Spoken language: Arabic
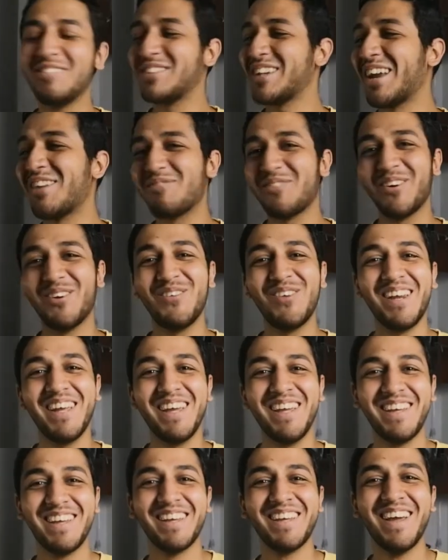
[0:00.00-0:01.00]
مش عارف هيقول
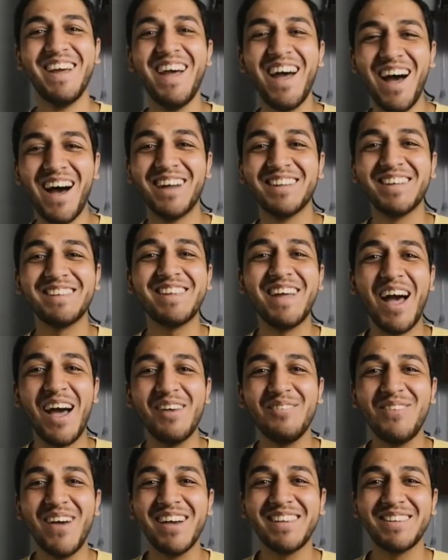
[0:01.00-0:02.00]
ايه حاططها
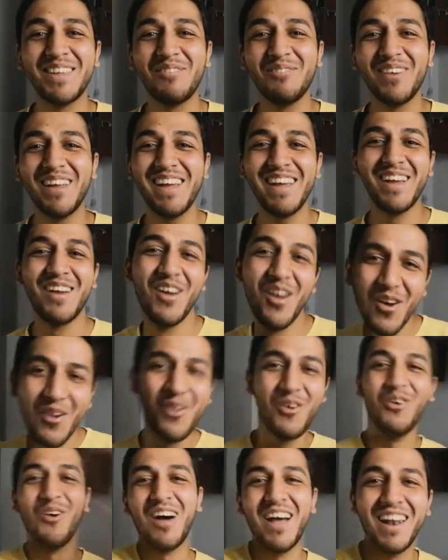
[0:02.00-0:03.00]
على المكتب ليه
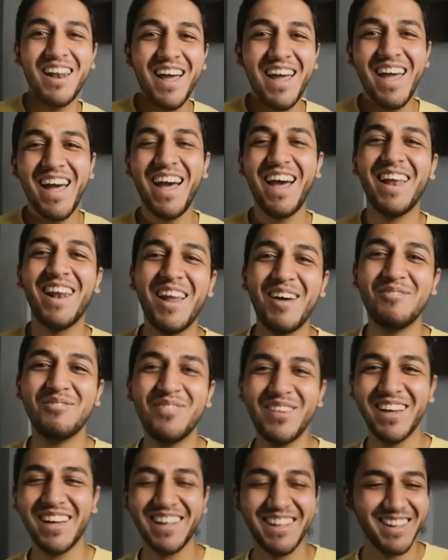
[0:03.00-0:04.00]
هو هيلاقي قلم
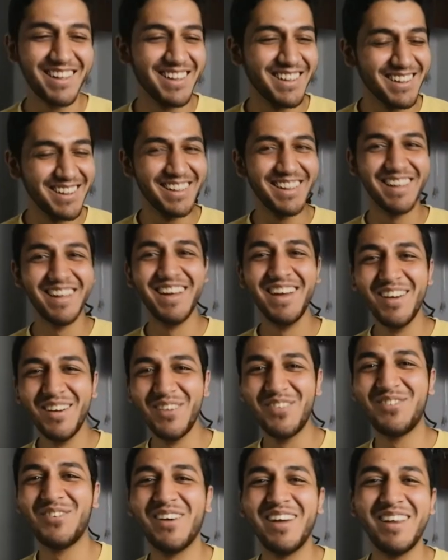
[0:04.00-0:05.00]

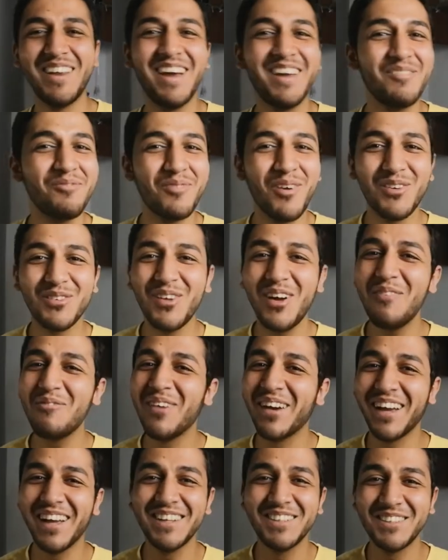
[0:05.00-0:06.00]
فالموضوع ما
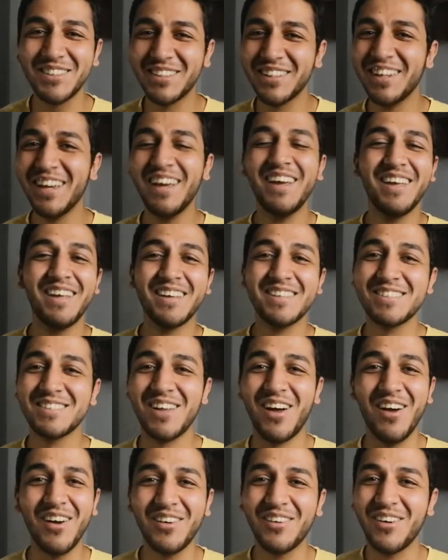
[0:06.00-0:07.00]
كانش
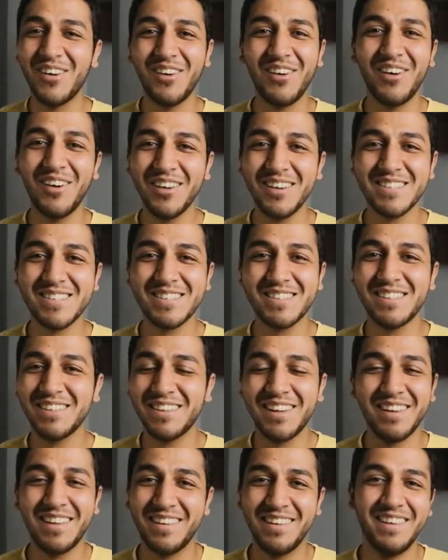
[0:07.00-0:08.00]
يستحق خالص
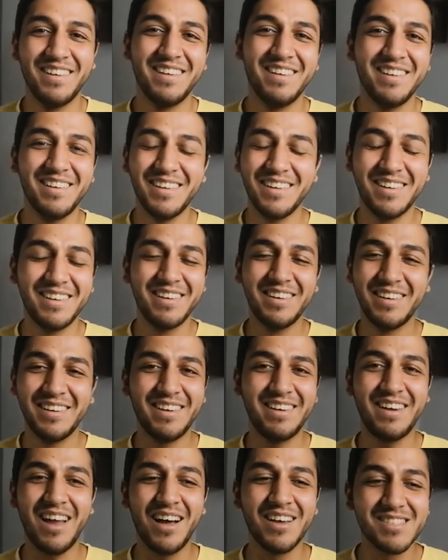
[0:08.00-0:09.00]

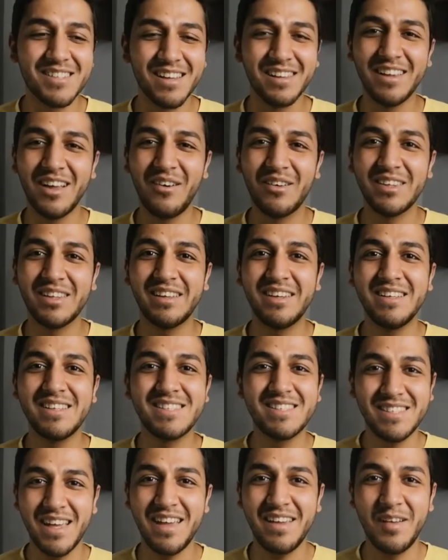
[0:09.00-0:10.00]
اللي حصل دوت يعني
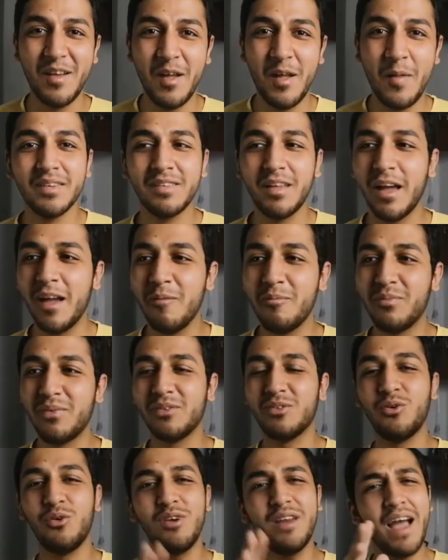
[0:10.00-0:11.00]
ازاي طيب
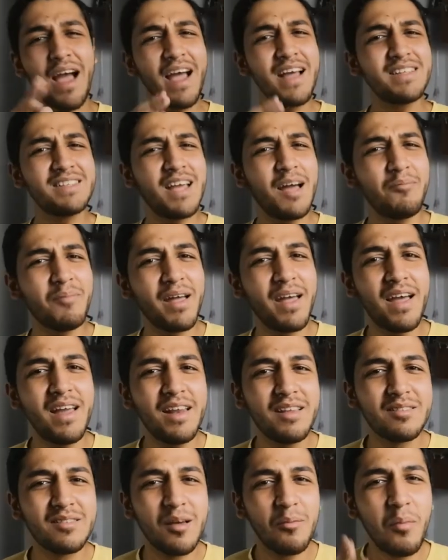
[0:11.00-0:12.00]
تقول لي عادي يا عم
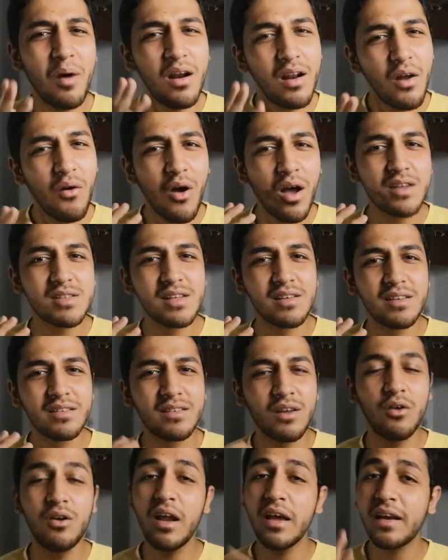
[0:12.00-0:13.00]
خالد مره وحصلت
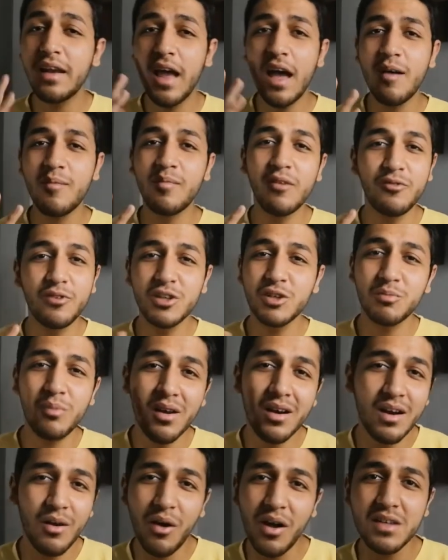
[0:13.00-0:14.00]
اقول لك لا ما فيش
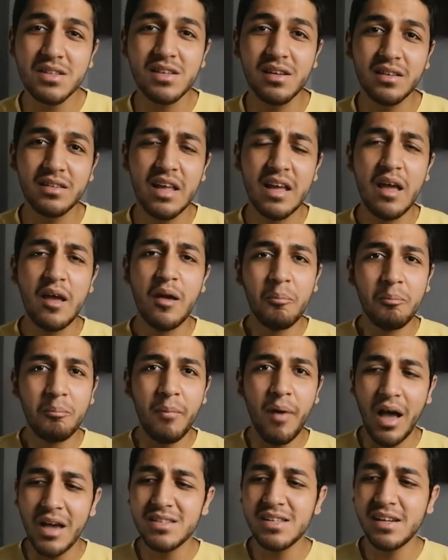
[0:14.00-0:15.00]
مره وحصلت
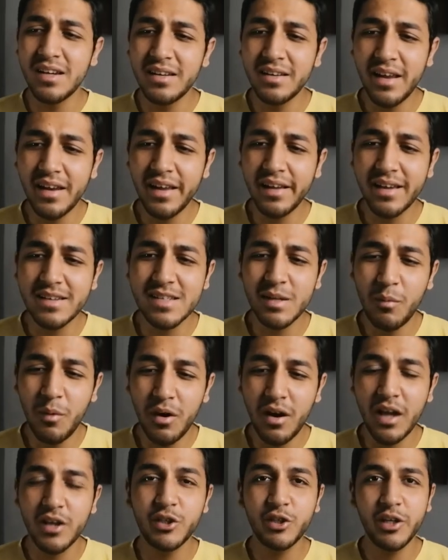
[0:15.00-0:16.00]
حصل ان انا كذا
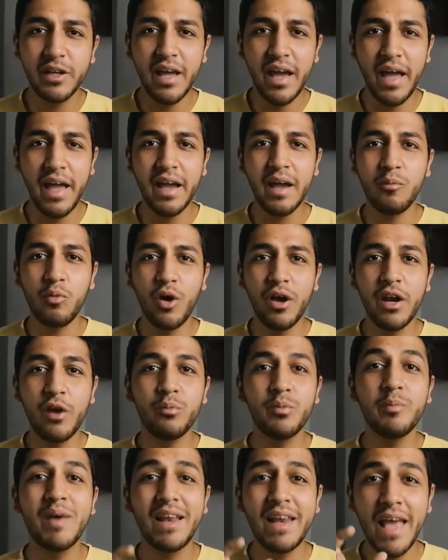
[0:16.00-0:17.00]
مره اشتري حاجه معينه
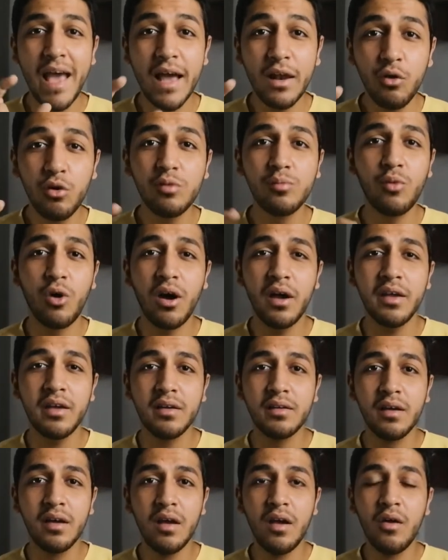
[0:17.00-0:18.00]
وبيبقى ليها لون
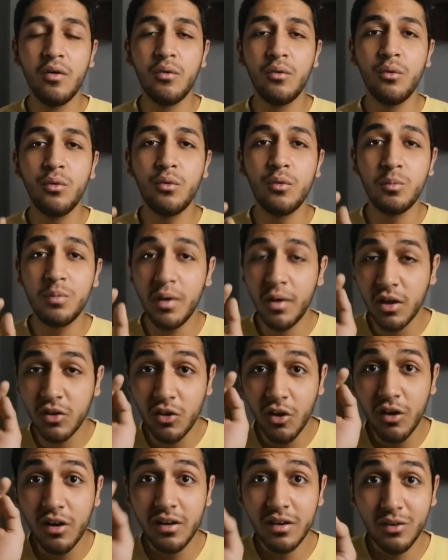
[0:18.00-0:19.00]
معين
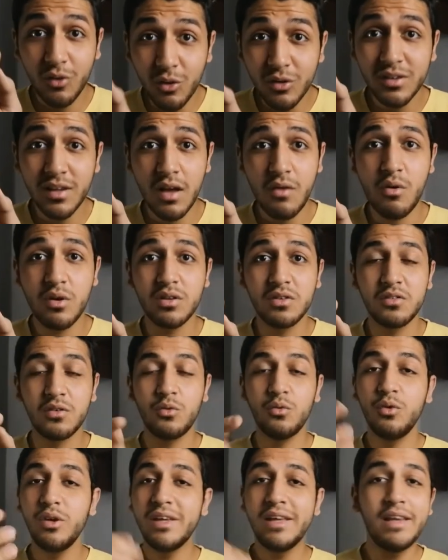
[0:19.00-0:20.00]
وبختار اللون دوت
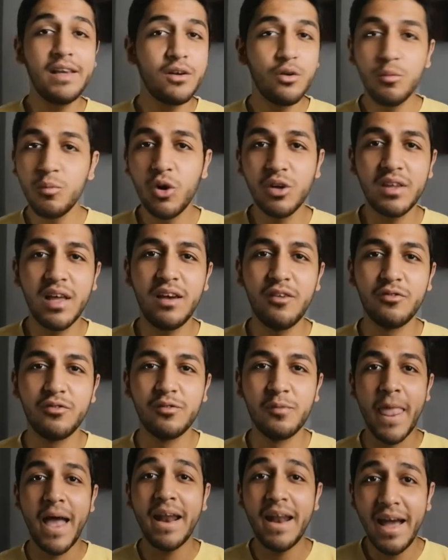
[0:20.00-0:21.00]
ويجي لي لون مختلف
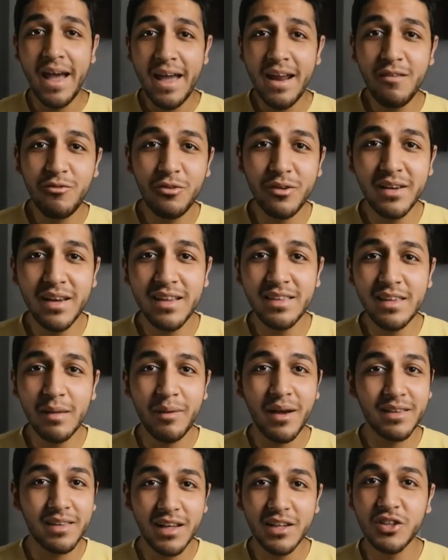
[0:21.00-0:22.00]
انا عارف ان انت ما
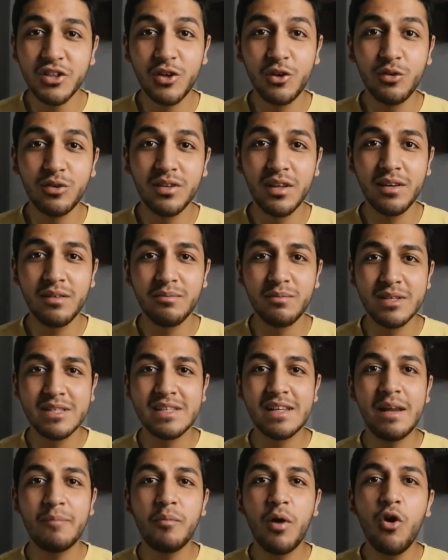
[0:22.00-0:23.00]
عندكش اللون ده
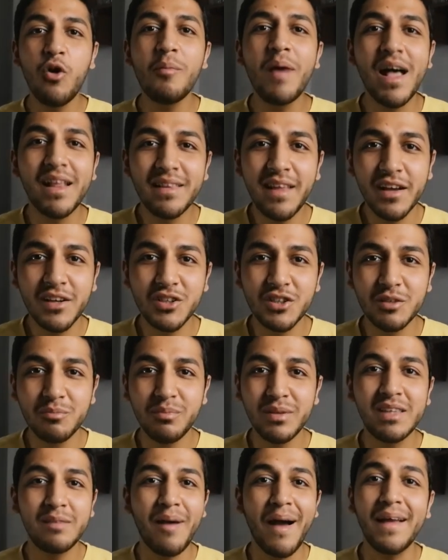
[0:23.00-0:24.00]
بس لما هو ما عندكش
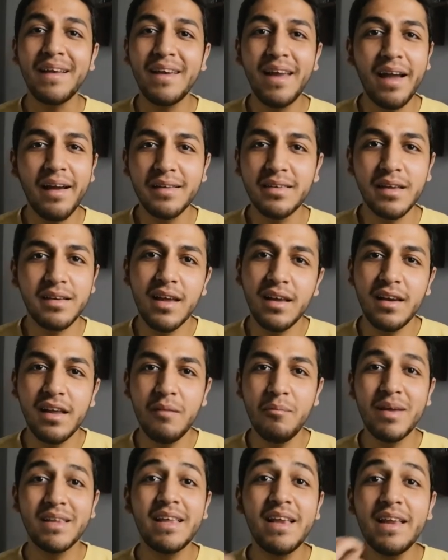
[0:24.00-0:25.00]
بتبعت لي حاجه تانية ليه
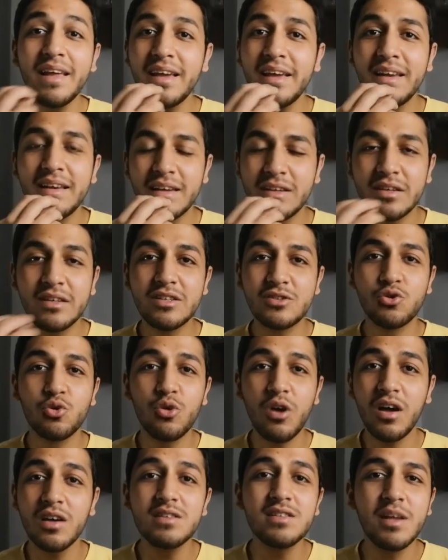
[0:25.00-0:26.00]
ما تلغي
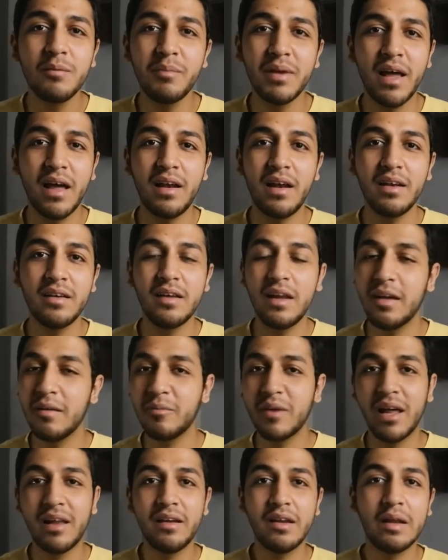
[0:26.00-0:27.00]
الصوره اصلا من على
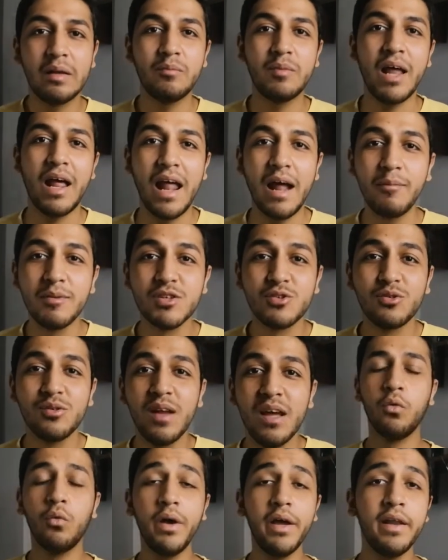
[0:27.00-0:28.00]
من على من على امازون
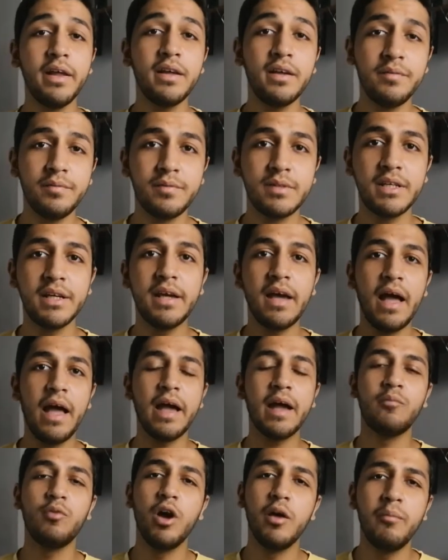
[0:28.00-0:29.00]
وهنا تيجي
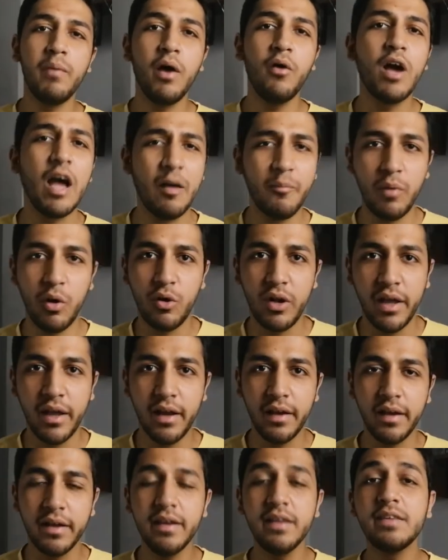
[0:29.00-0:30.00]
حاجه مهمه قوي احب اقولها
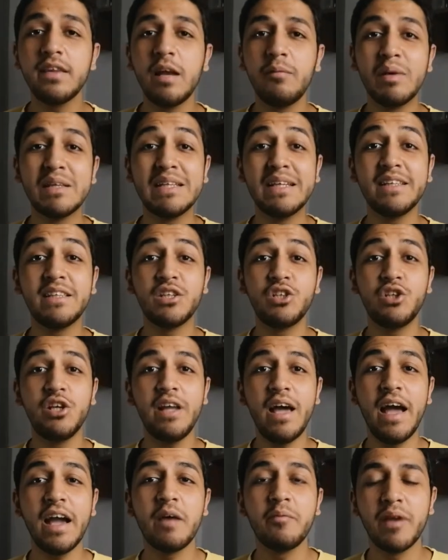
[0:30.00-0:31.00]
لك ان انت لما تيجي
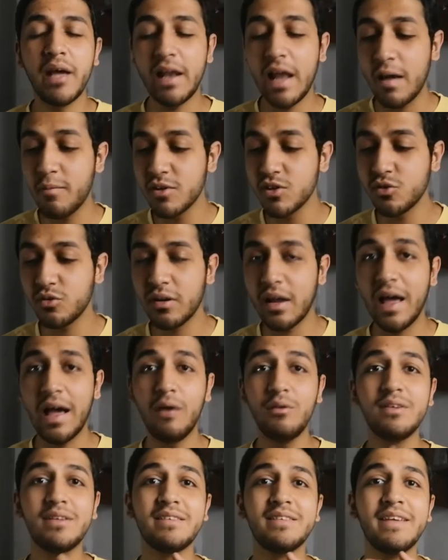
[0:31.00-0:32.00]
تشتري حاجه من على امازون
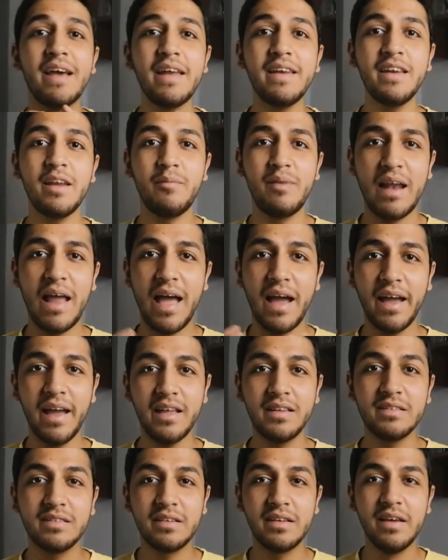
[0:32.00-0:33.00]
حاول تتجنب
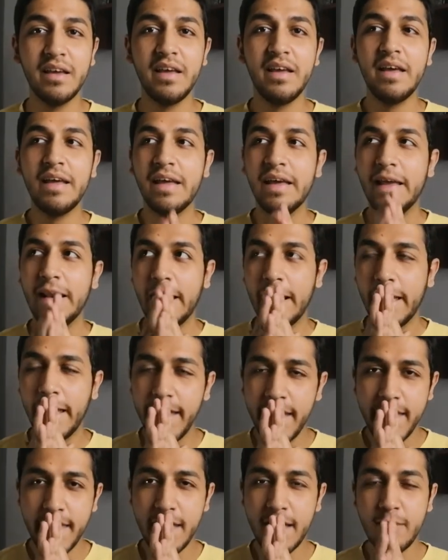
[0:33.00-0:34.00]
الحاجات اللي
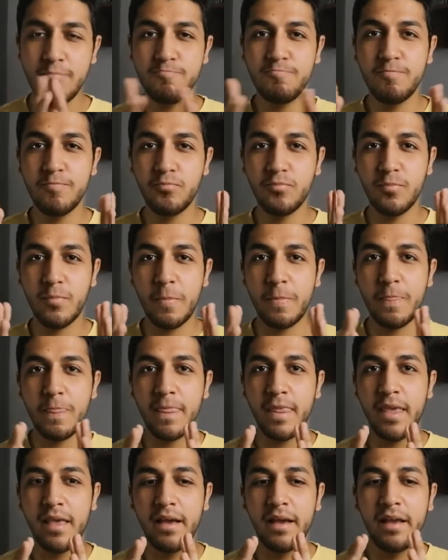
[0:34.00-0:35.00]
هي
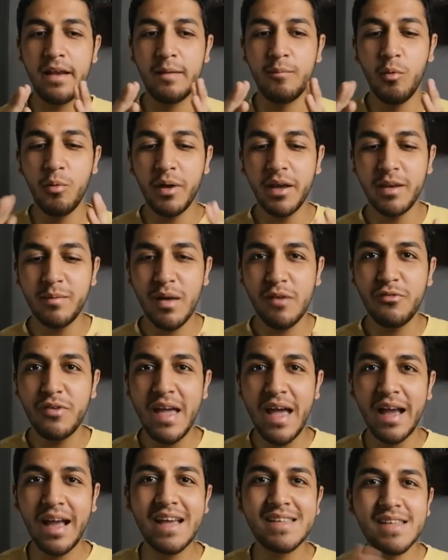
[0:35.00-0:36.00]
اللي ممكن يبقى
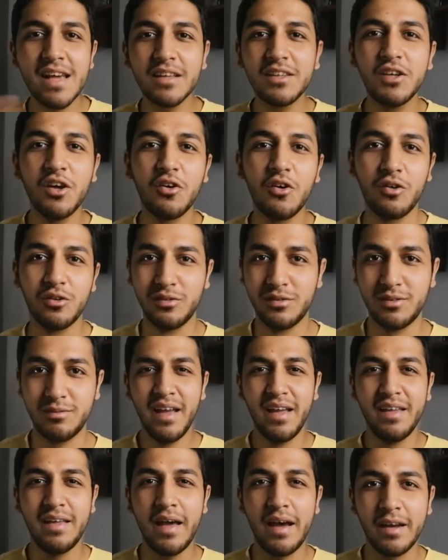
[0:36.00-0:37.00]
فيها كذا اختيارات
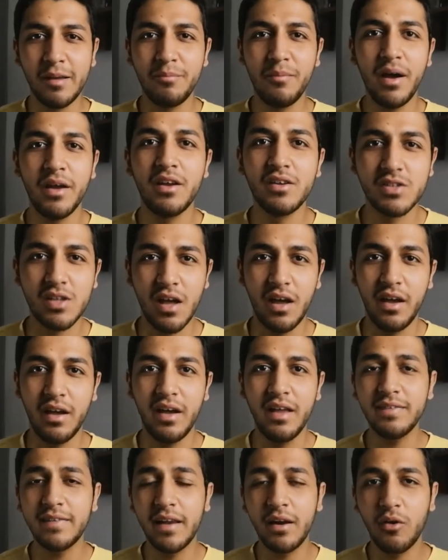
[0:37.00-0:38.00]
يعني بمعنى صح
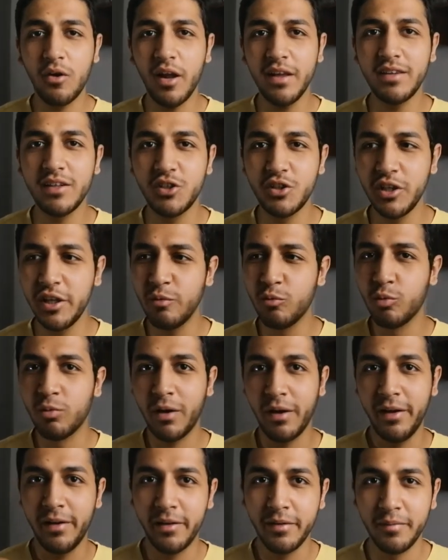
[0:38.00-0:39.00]
انت لو رحت تشتري
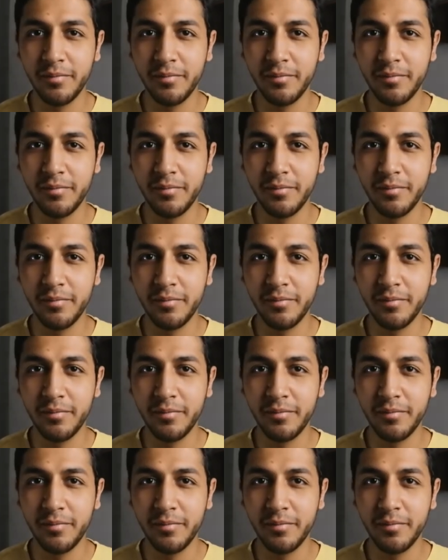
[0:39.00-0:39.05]
موبايل